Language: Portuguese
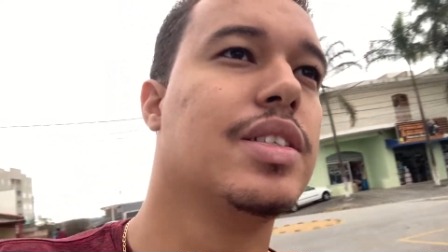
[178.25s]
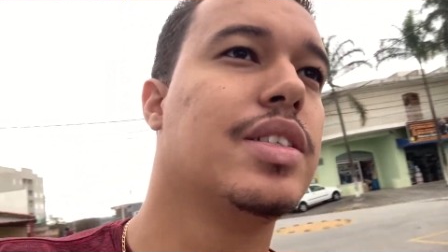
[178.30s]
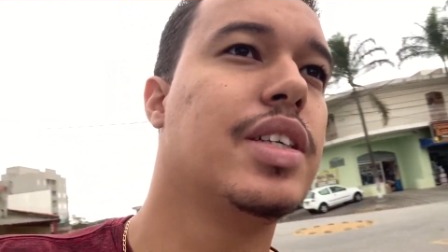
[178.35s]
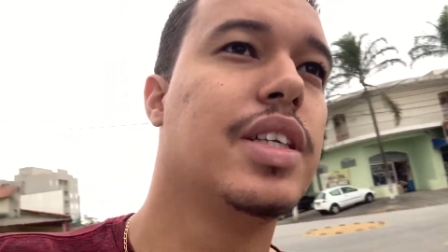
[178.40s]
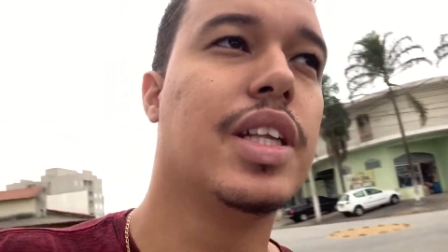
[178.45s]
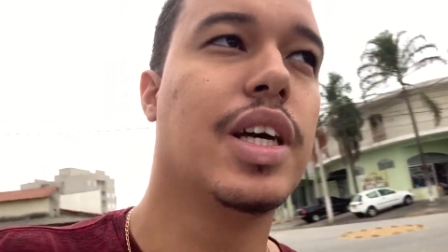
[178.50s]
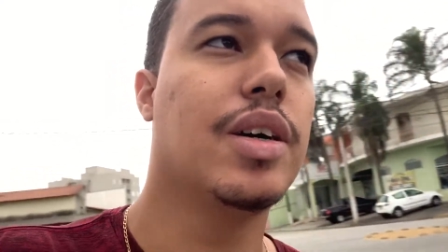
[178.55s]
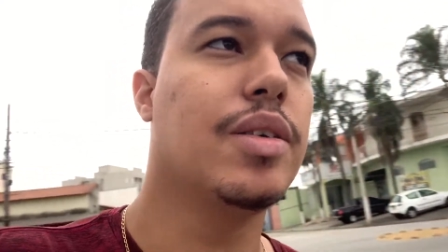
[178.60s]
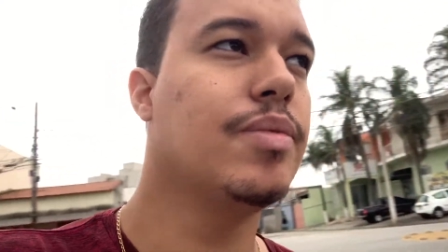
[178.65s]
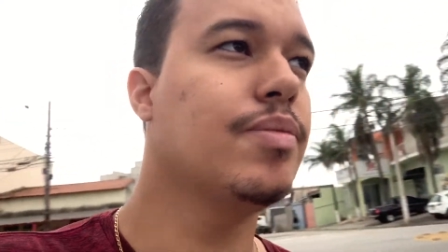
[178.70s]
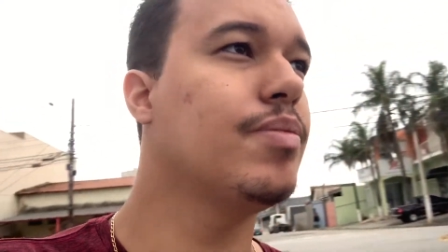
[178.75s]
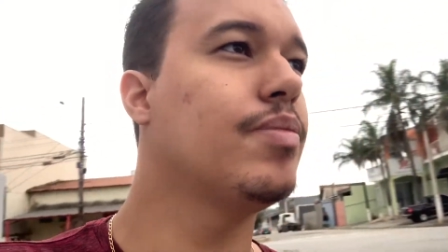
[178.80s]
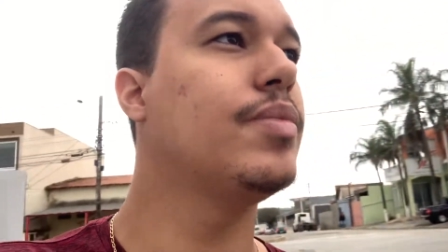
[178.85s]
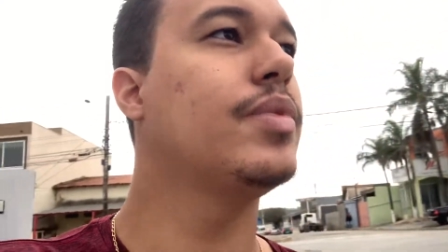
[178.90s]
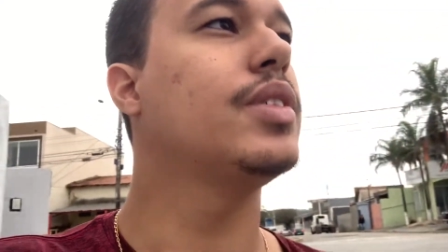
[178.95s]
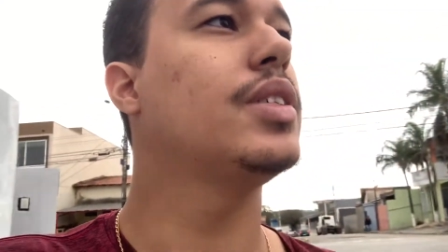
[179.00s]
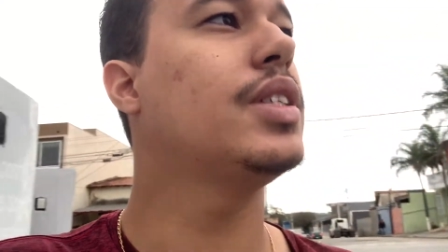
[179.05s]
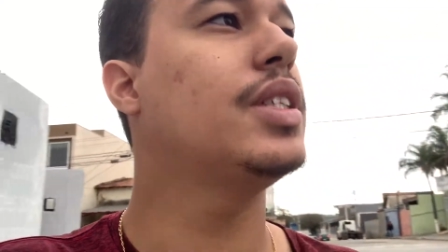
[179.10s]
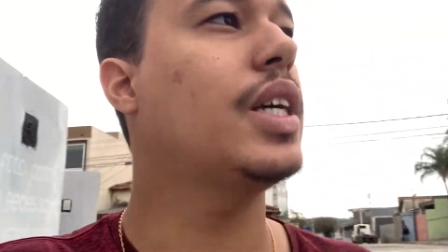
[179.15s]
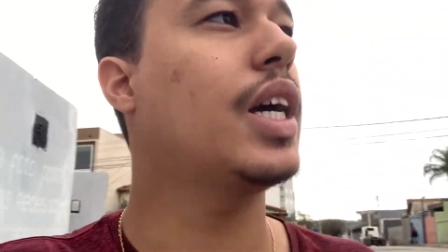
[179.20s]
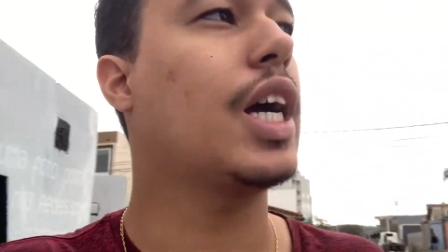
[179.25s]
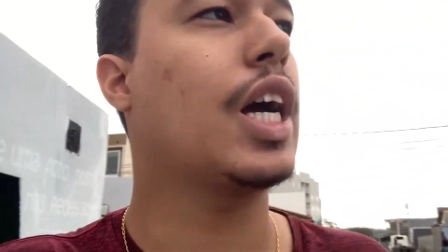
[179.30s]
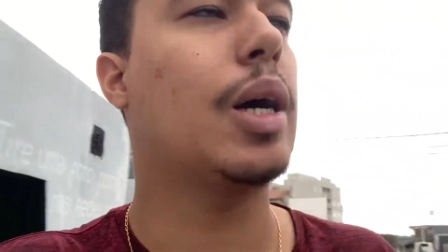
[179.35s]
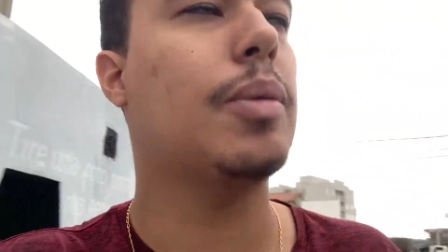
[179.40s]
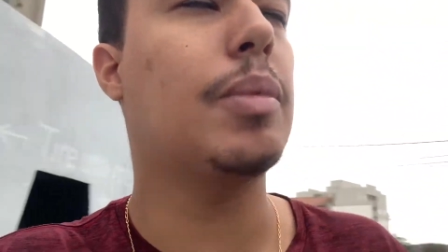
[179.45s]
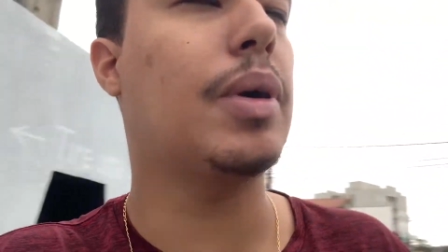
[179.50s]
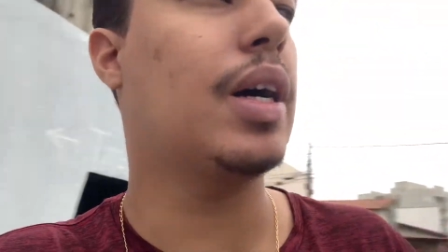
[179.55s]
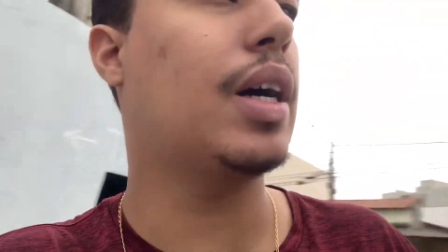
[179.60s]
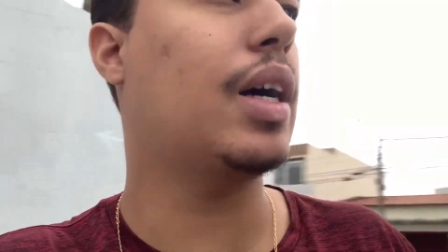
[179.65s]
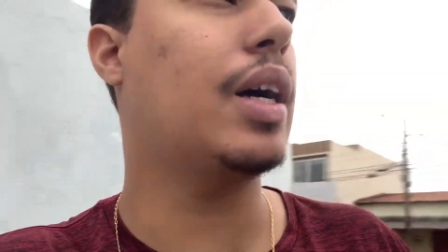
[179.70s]
Senão, você
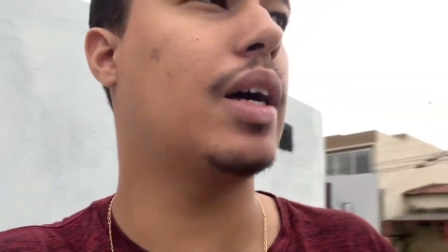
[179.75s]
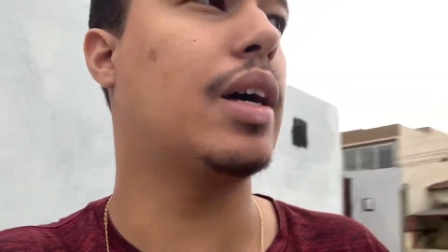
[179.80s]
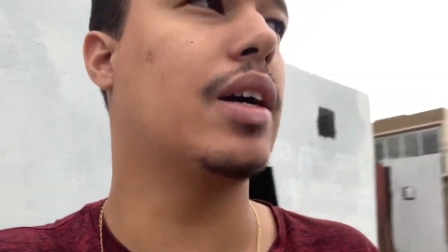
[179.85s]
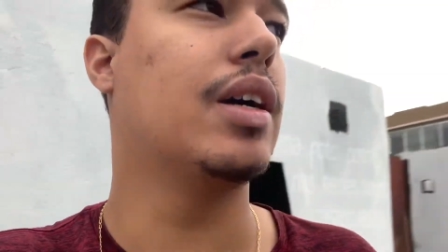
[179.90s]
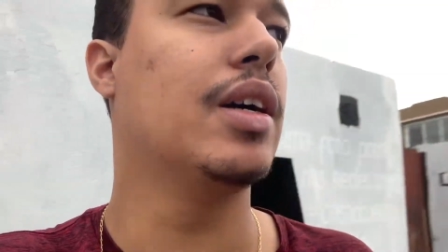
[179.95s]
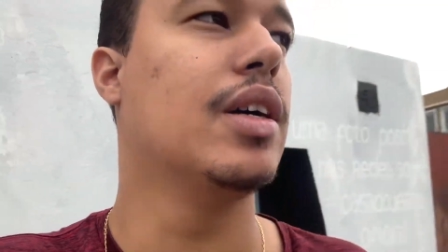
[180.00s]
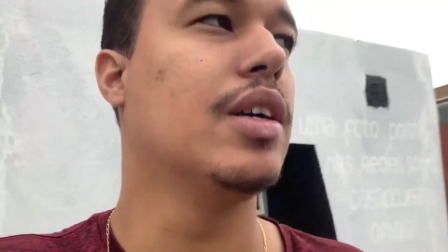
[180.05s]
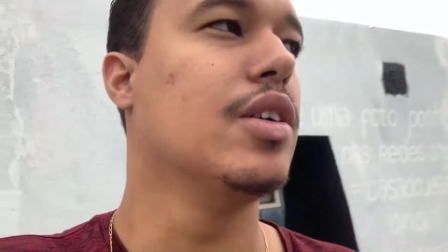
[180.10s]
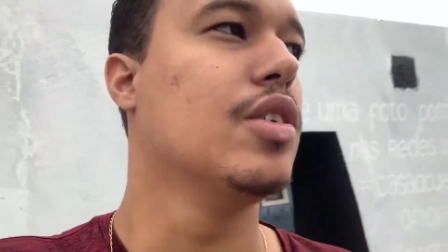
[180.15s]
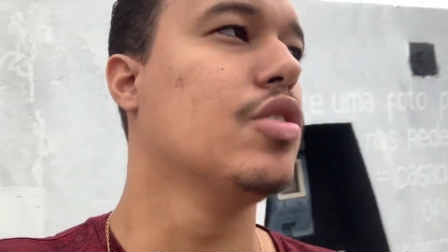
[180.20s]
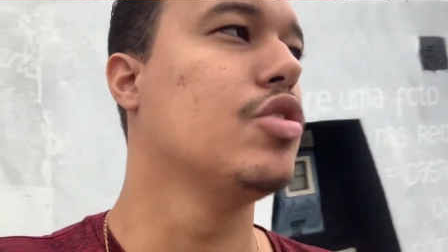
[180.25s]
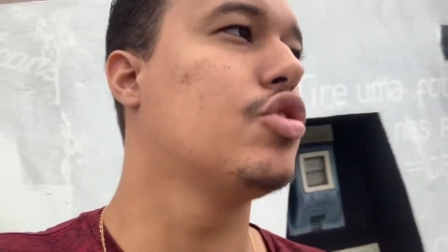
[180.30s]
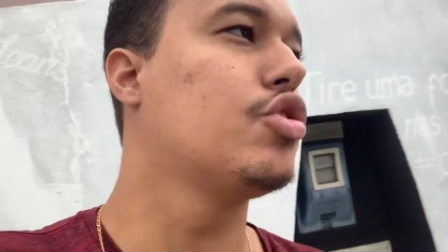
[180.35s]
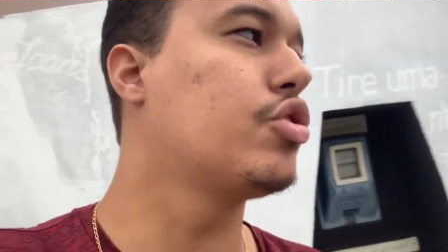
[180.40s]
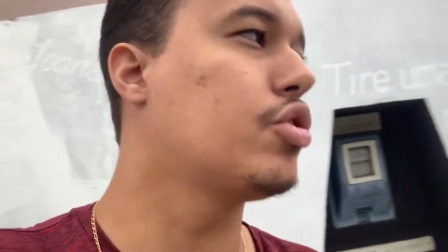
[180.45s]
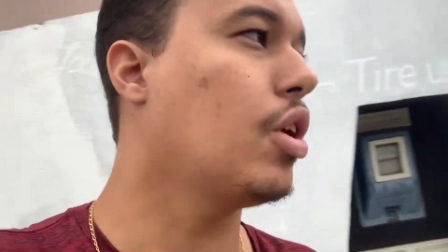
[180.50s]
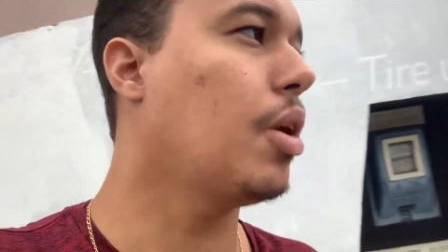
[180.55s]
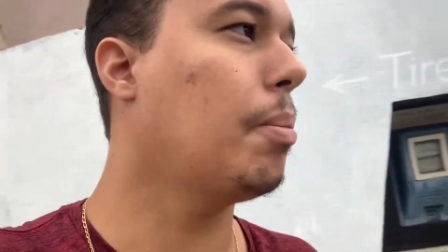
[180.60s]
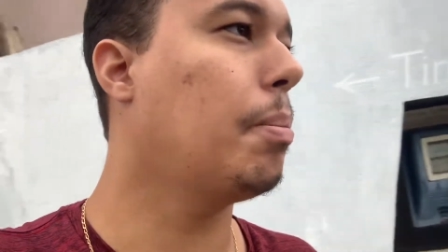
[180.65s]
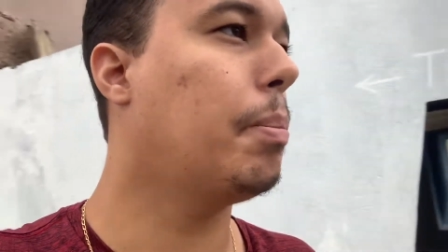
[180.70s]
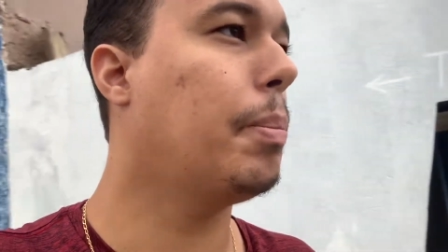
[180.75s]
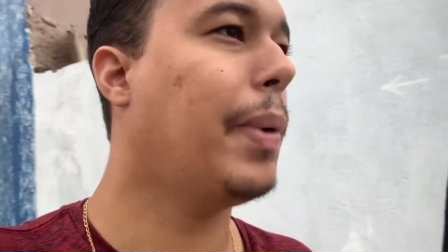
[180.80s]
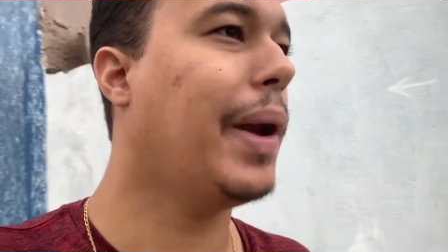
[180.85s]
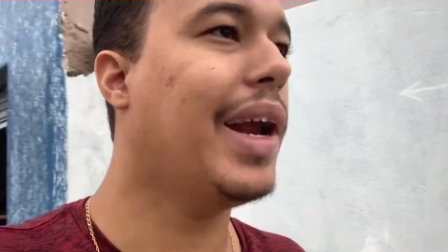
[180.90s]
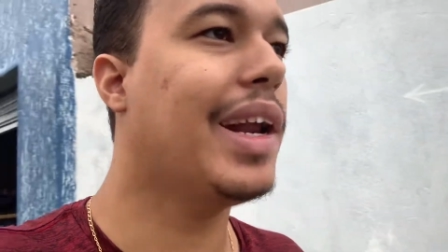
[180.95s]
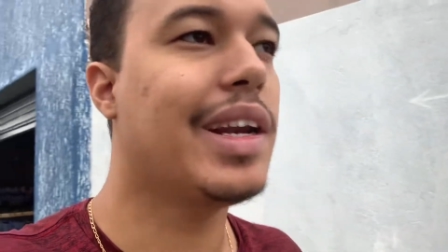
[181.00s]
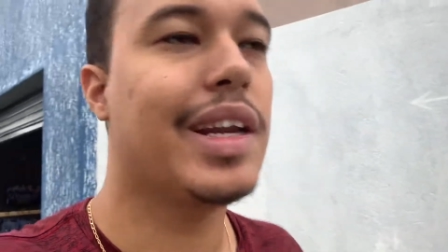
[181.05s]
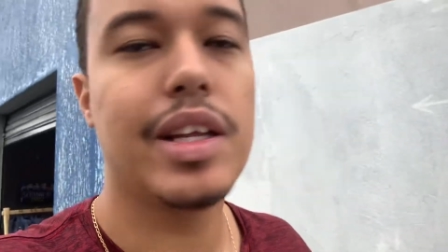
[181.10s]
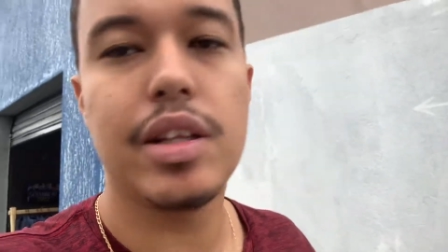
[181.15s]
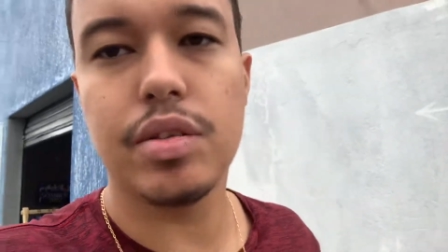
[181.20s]
acaba só
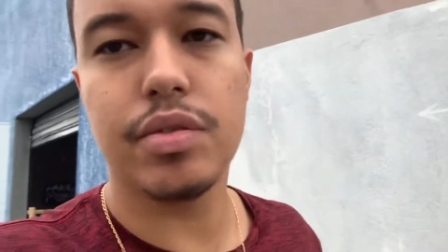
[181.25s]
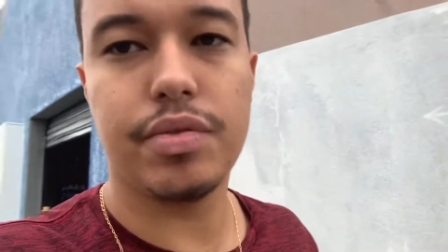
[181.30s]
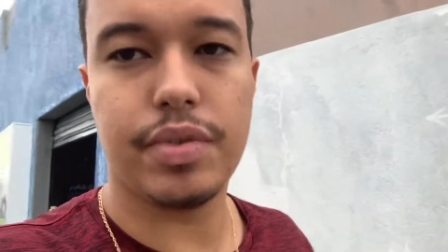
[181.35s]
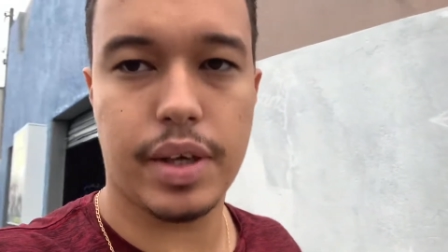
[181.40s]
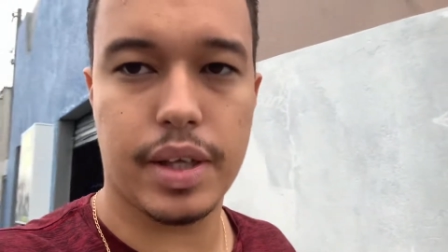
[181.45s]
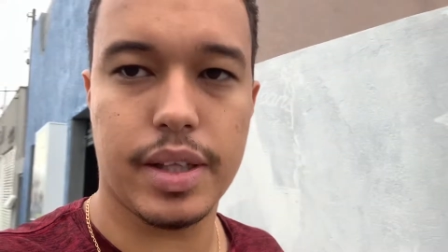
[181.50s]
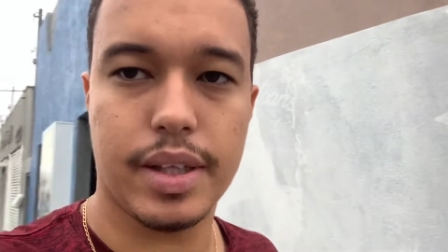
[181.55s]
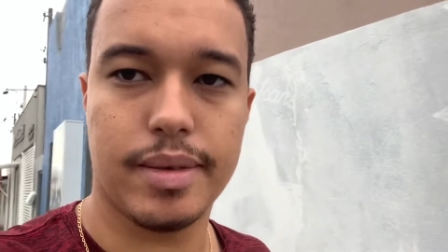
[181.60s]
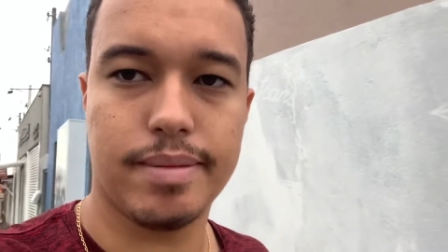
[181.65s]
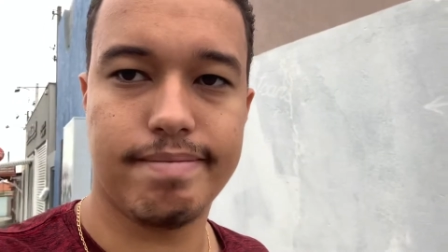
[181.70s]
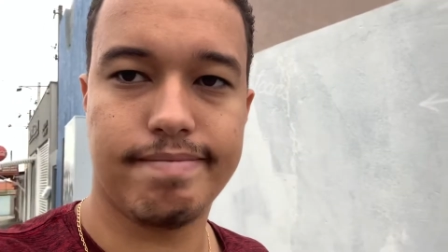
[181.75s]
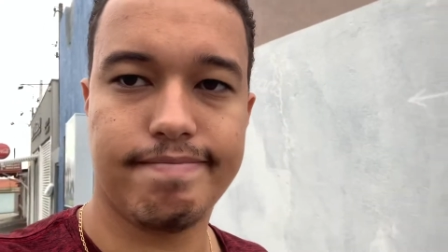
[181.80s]
perdendo venda.